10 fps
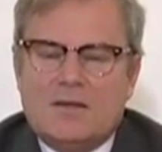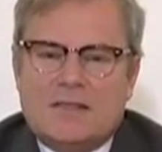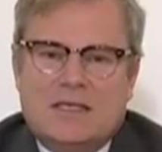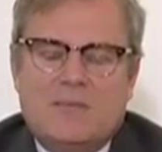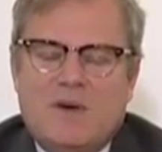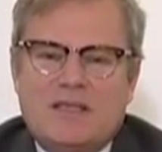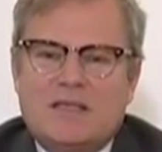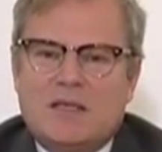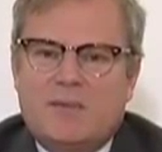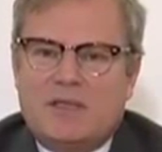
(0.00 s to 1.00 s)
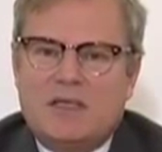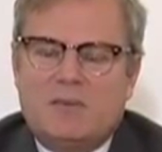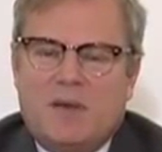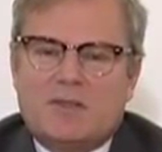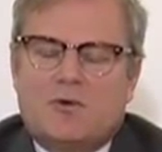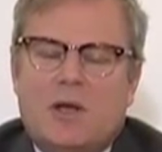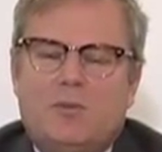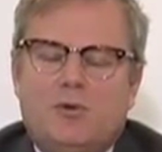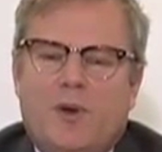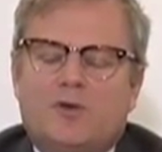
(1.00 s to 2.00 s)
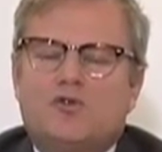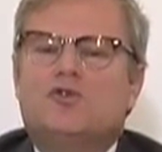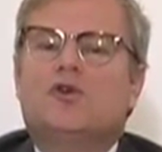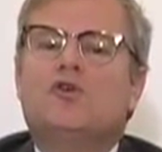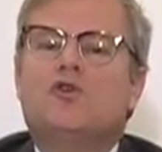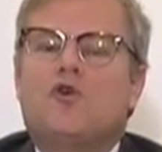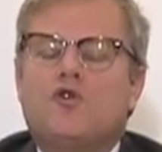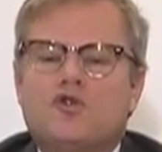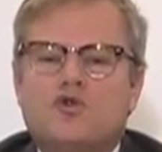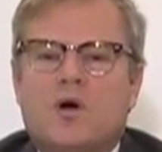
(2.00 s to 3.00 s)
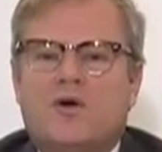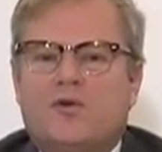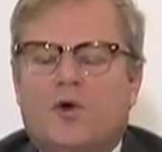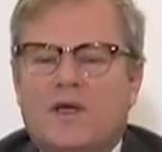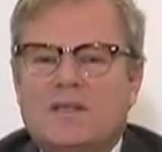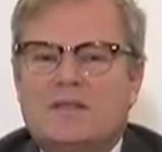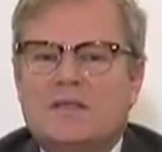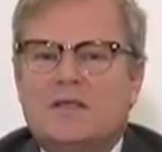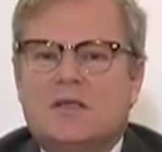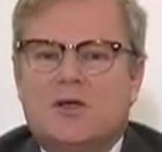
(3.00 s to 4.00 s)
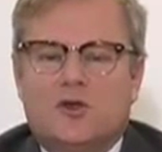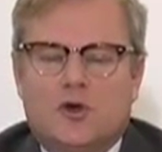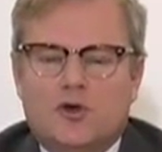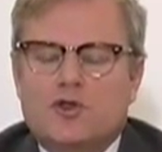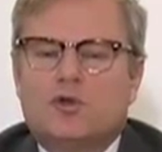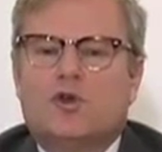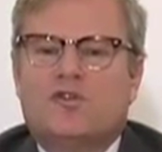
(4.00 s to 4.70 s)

Ça n'est pas systématique parce que la plupart du temps, le conjoint veut rester dans son